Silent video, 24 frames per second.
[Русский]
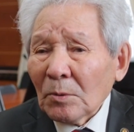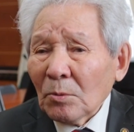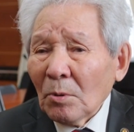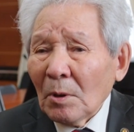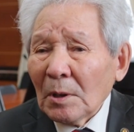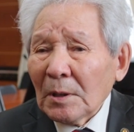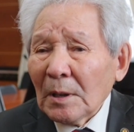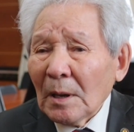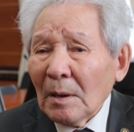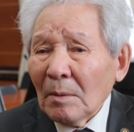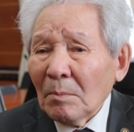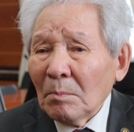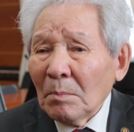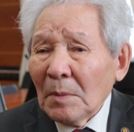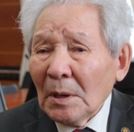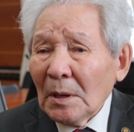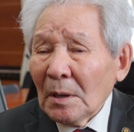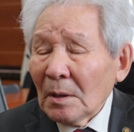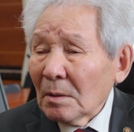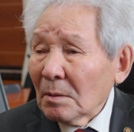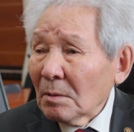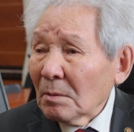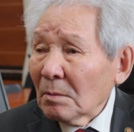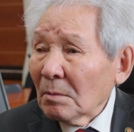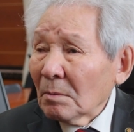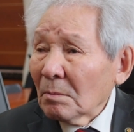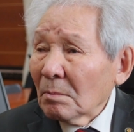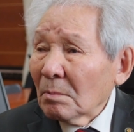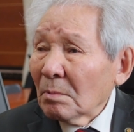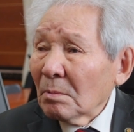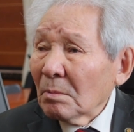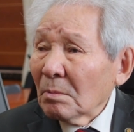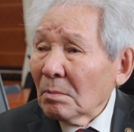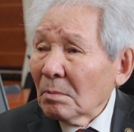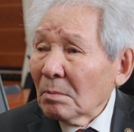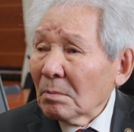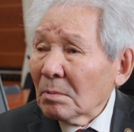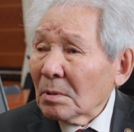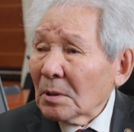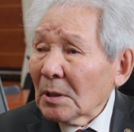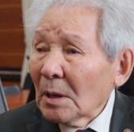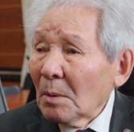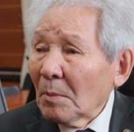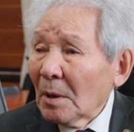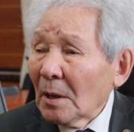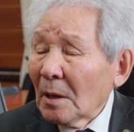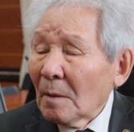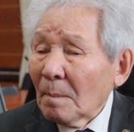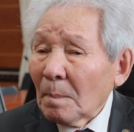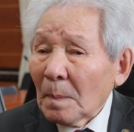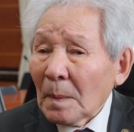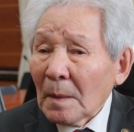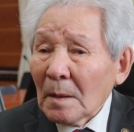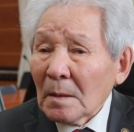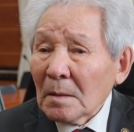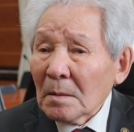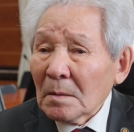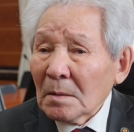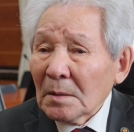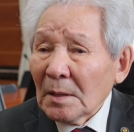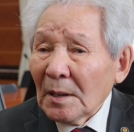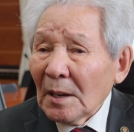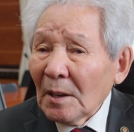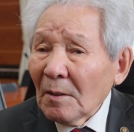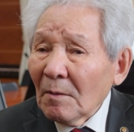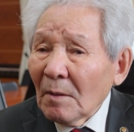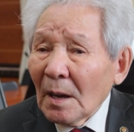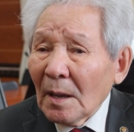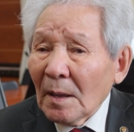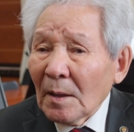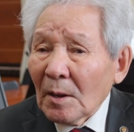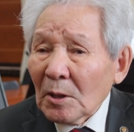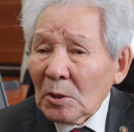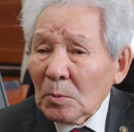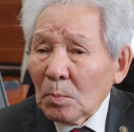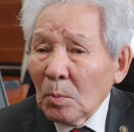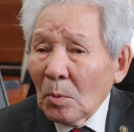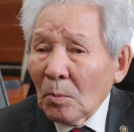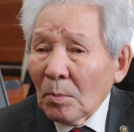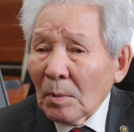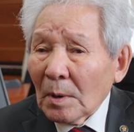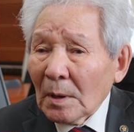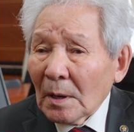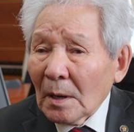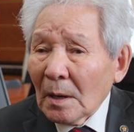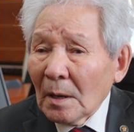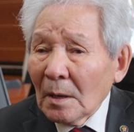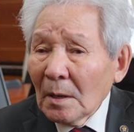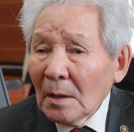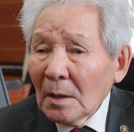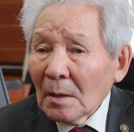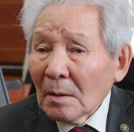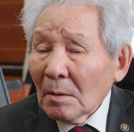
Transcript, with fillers: Только мы, э, самая сырьевая республика.